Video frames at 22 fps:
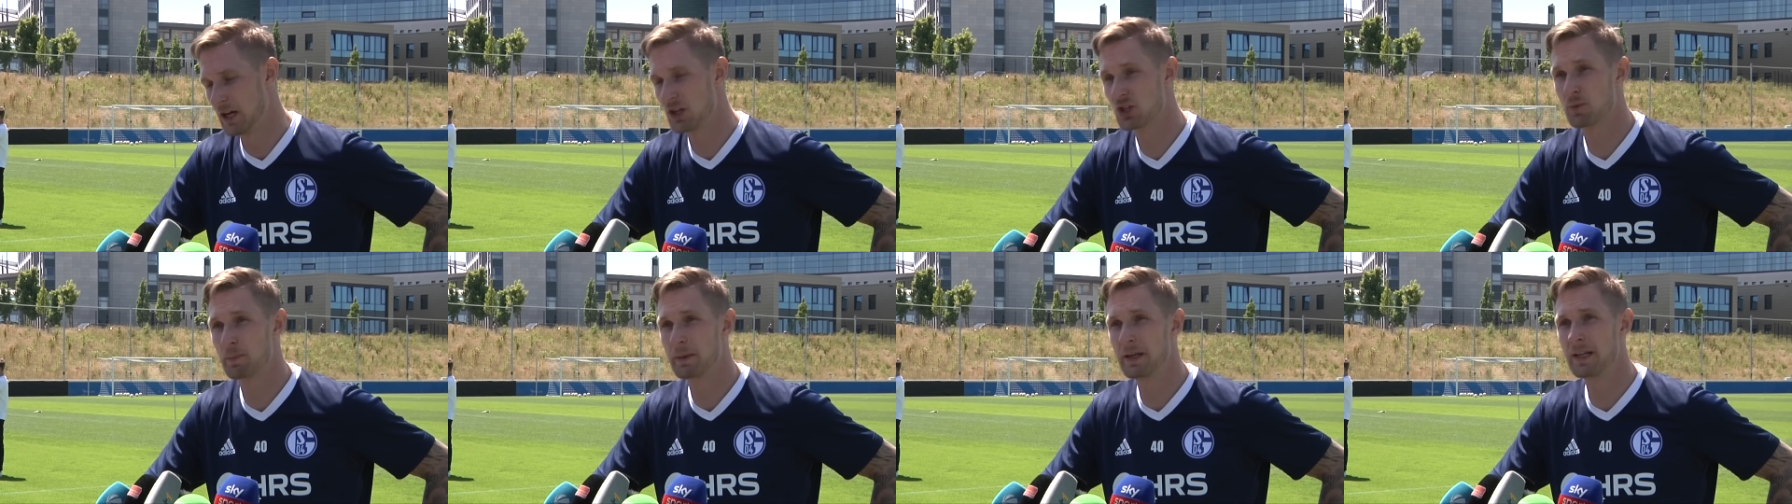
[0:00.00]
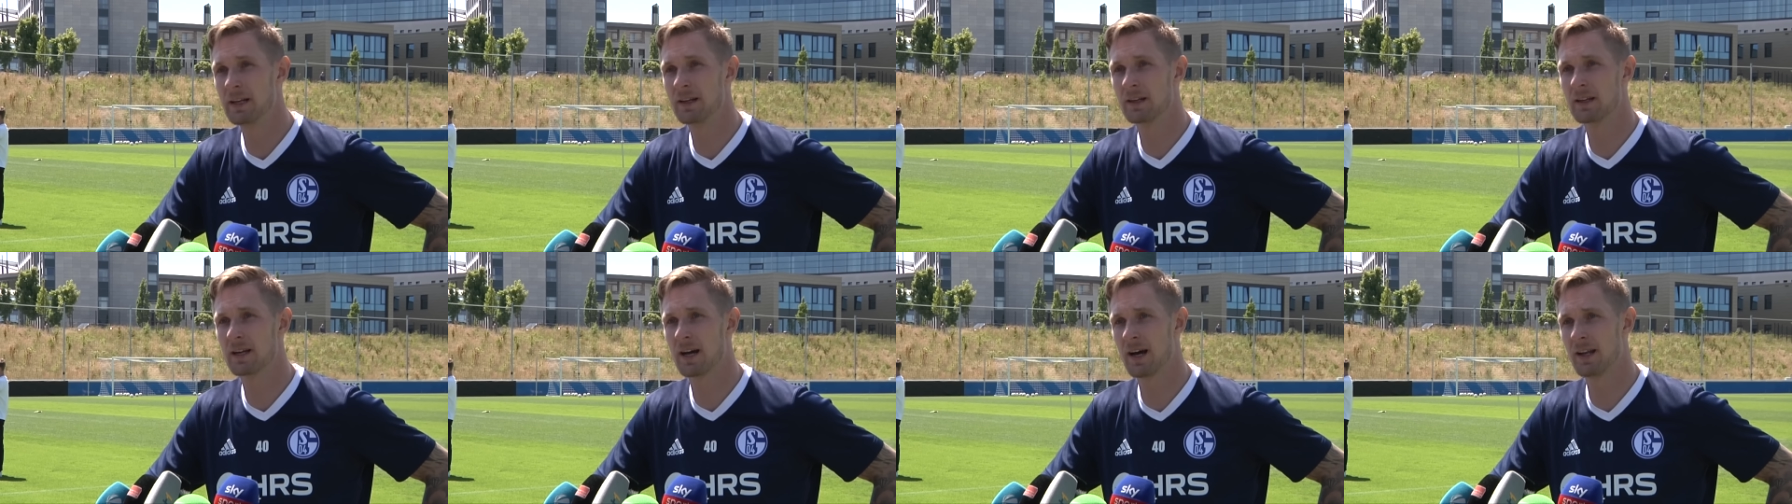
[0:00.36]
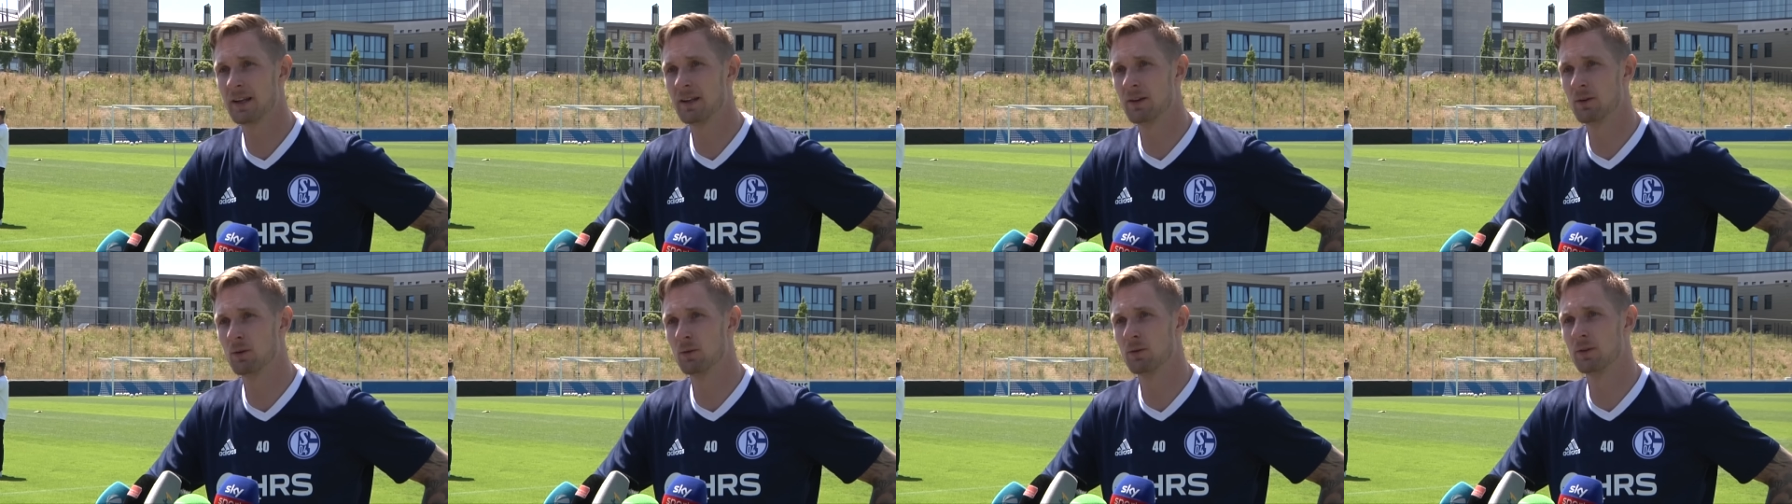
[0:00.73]
ich spielen
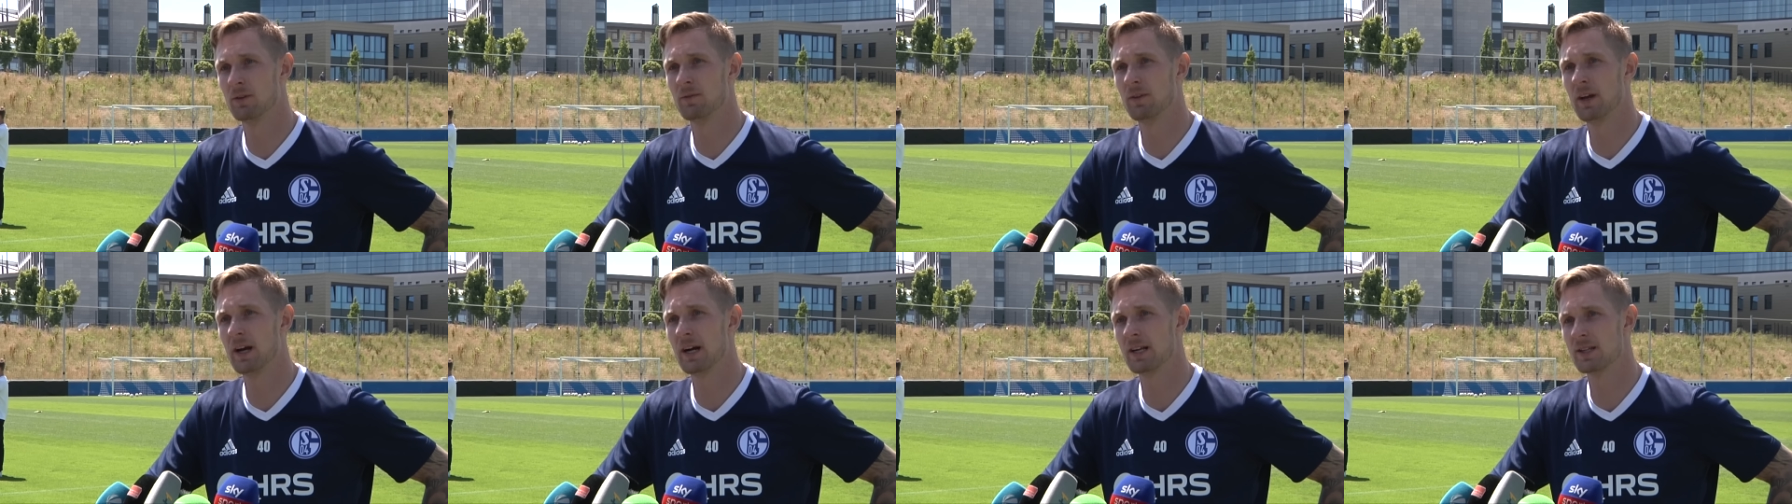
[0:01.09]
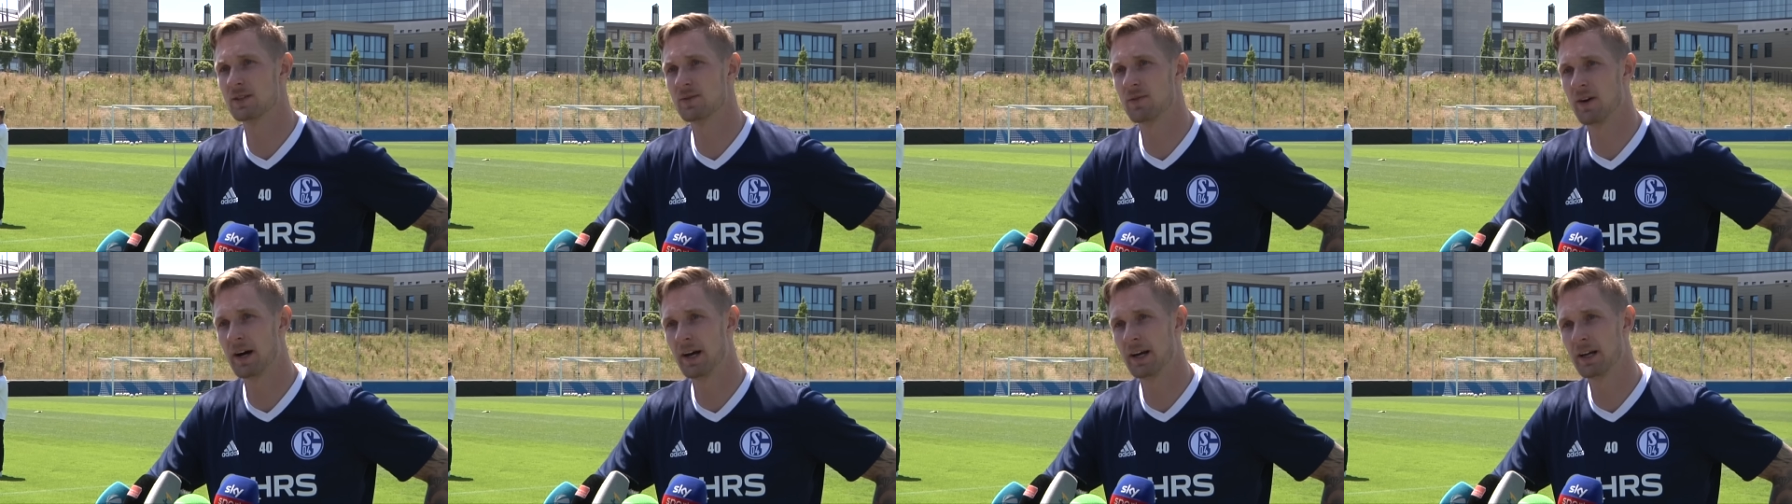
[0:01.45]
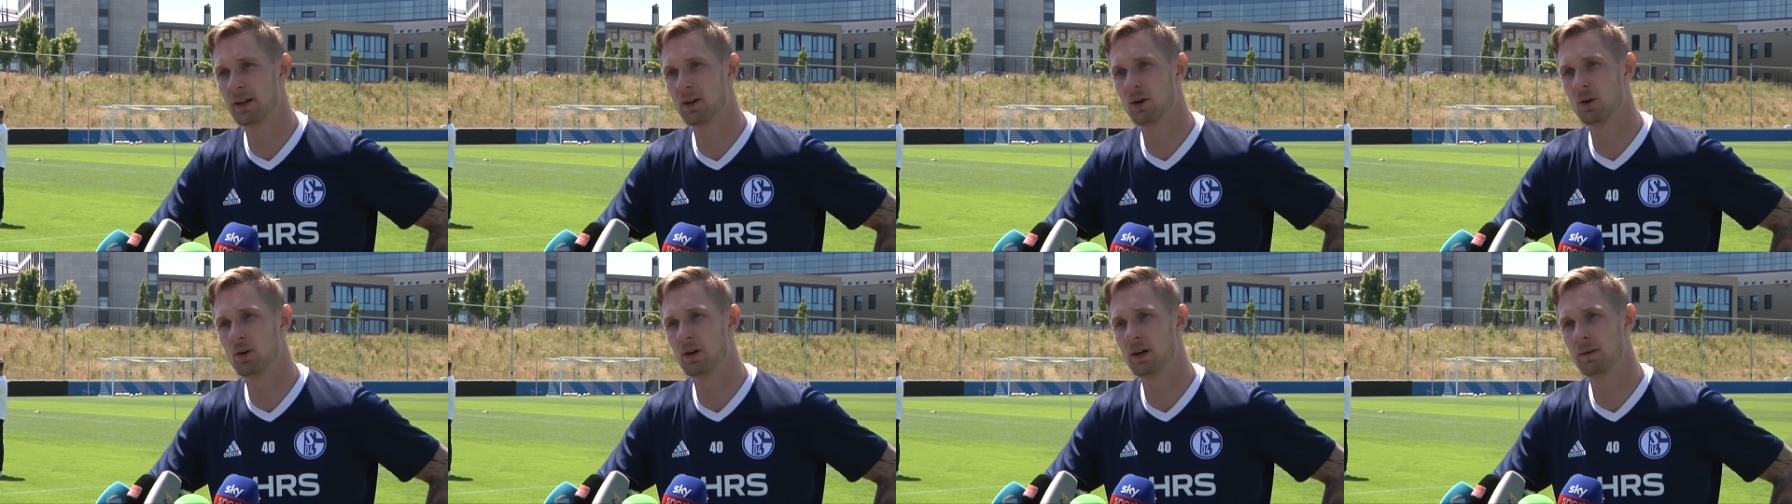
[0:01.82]
kann und wir als
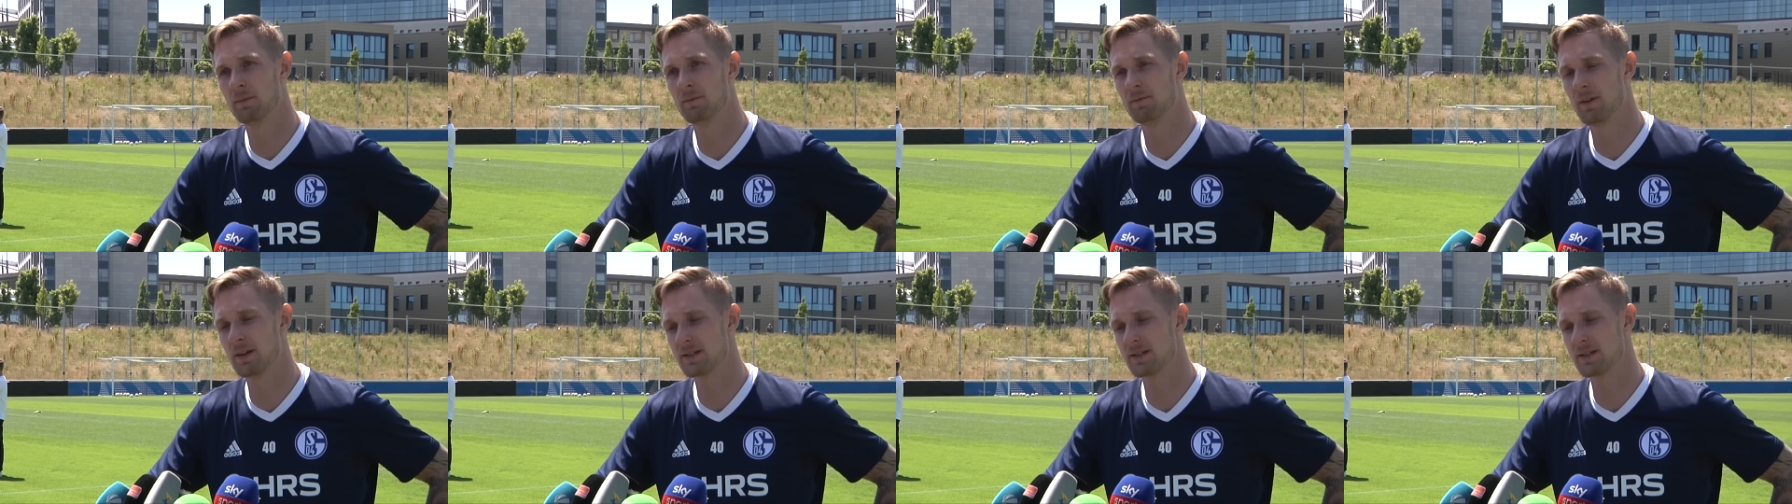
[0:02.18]
Verein auch ähm,